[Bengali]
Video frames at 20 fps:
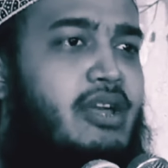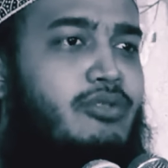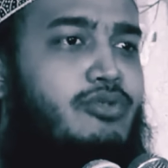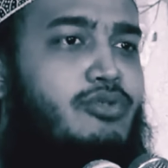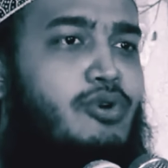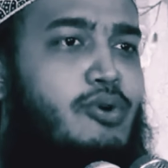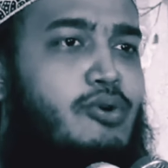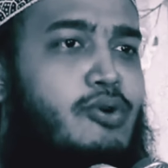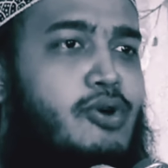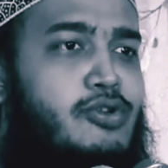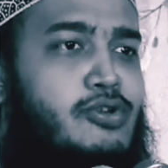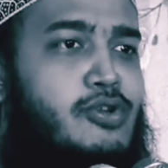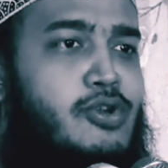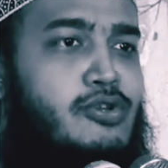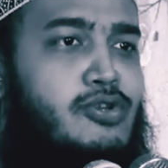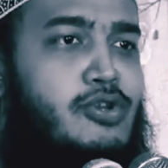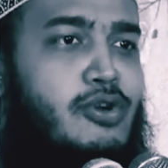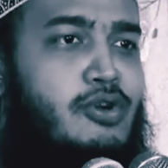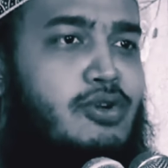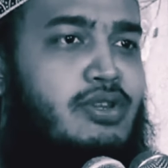দুঃখ সহ্য
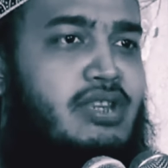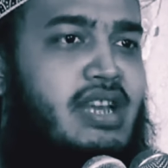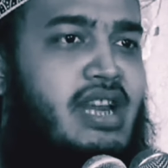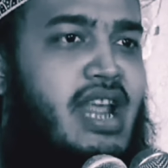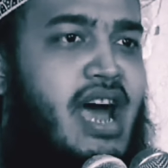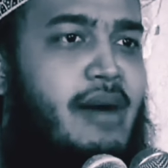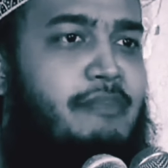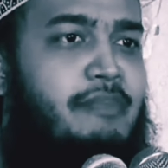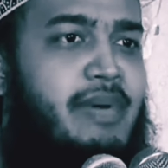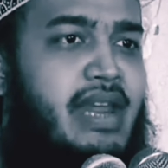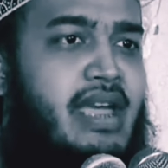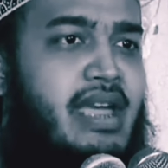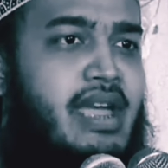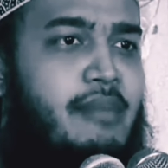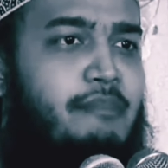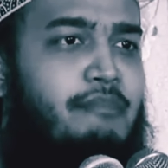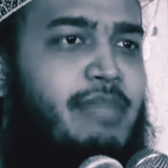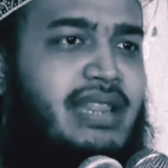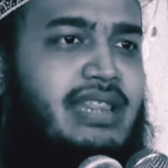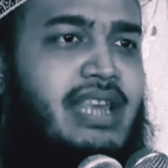করতে না পেরে
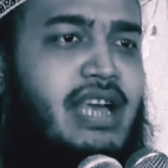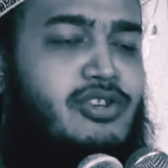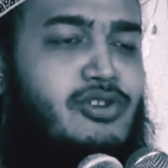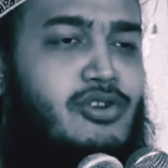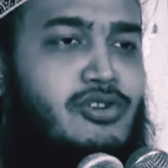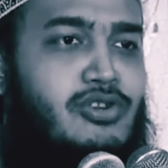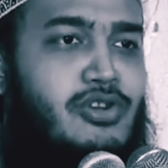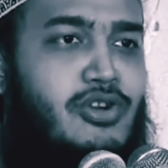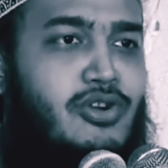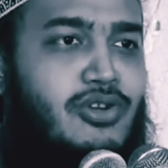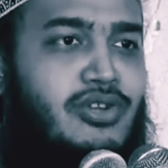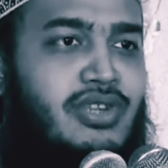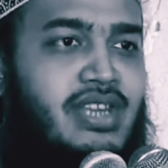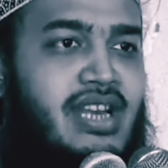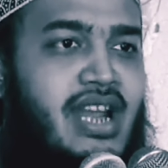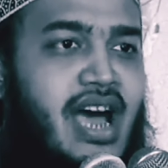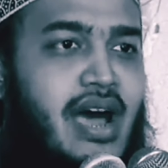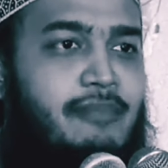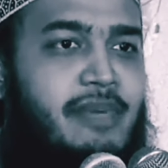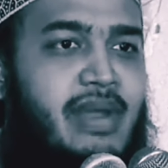ব্যথা সহ্য করতে
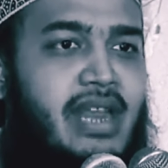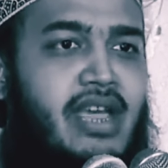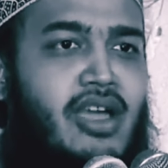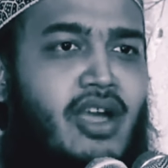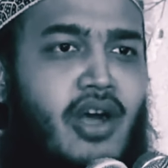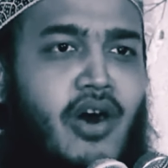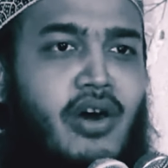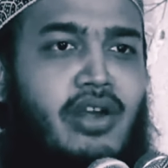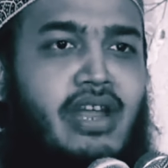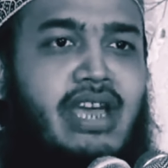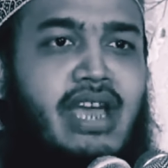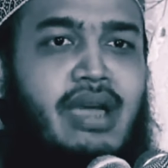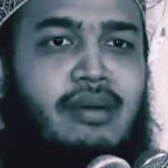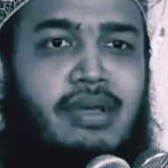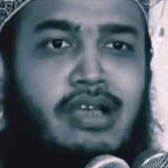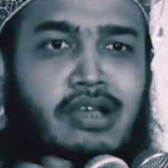না পেরে অনেকে